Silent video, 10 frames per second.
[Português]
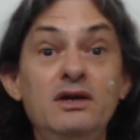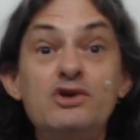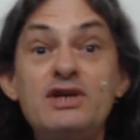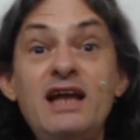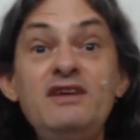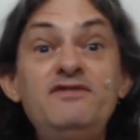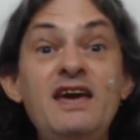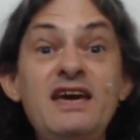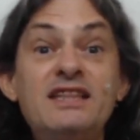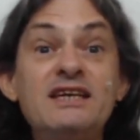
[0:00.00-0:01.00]
Eu já
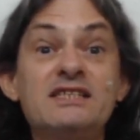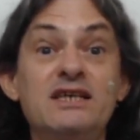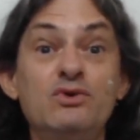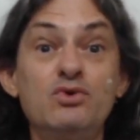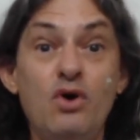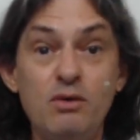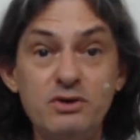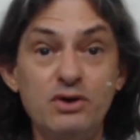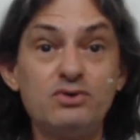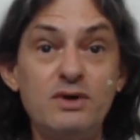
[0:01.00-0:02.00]
aliviei a tensão no
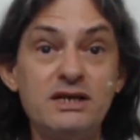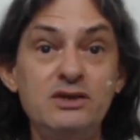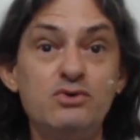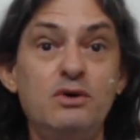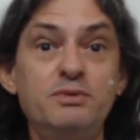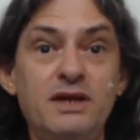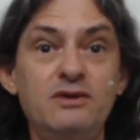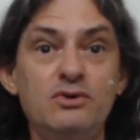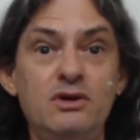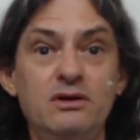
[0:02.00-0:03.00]
ombro que eu estou aqui no
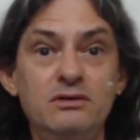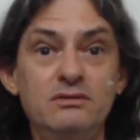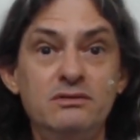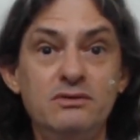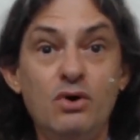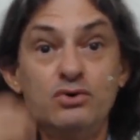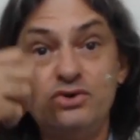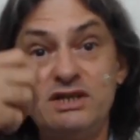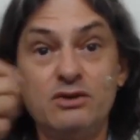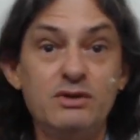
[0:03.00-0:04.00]
computador ou no
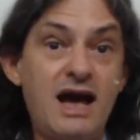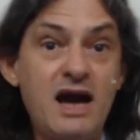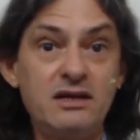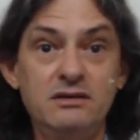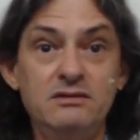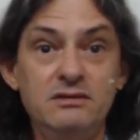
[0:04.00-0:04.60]
celular.